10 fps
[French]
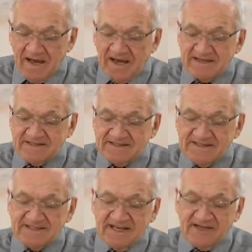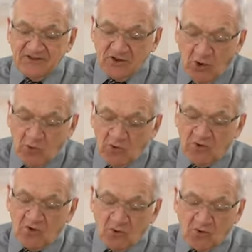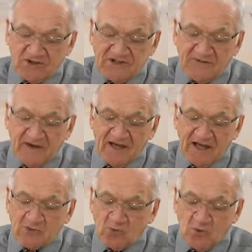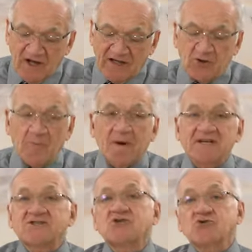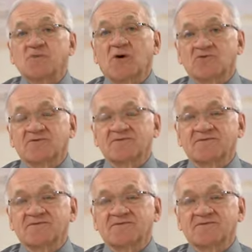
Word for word: en disant non aux différents courants de pensée du monde.